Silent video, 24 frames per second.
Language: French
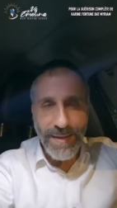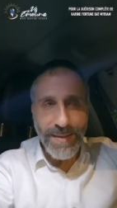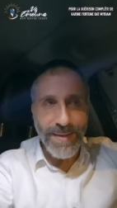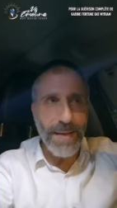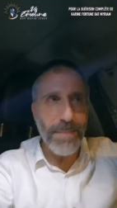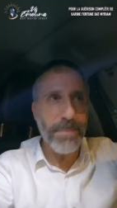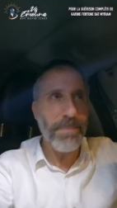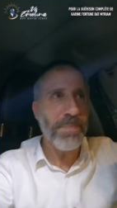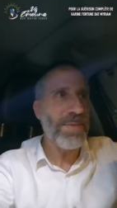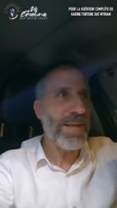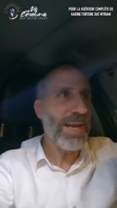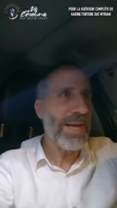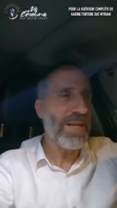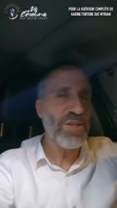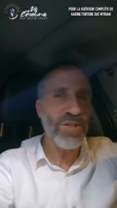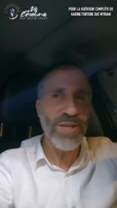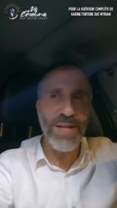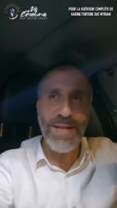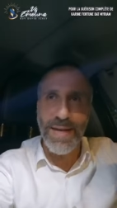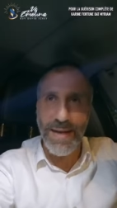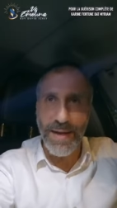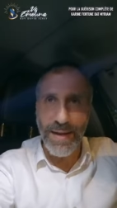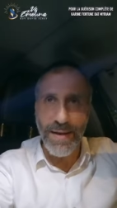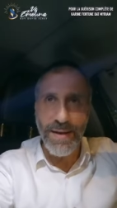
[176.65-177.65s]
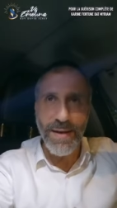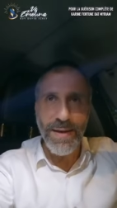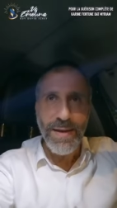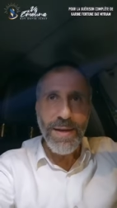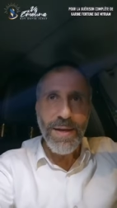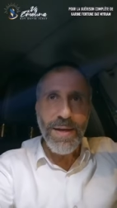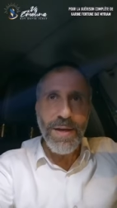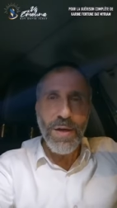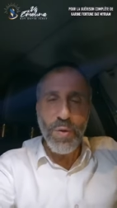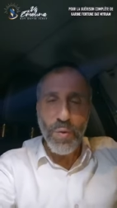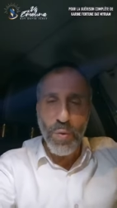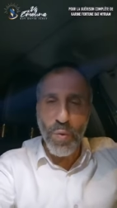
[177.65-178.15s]
T'as acheté la,
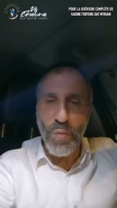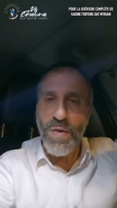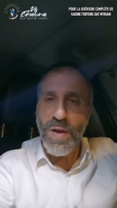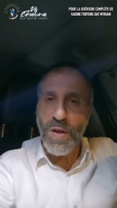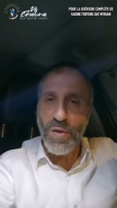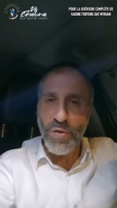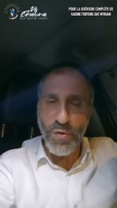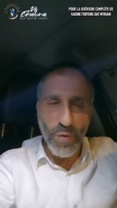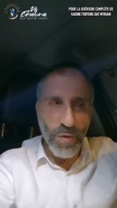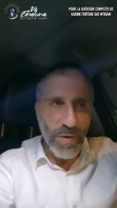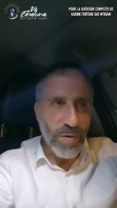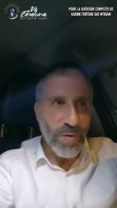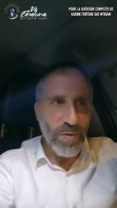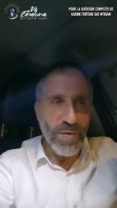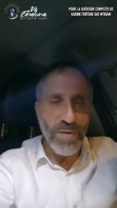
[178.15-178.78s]
l'ouverture, le,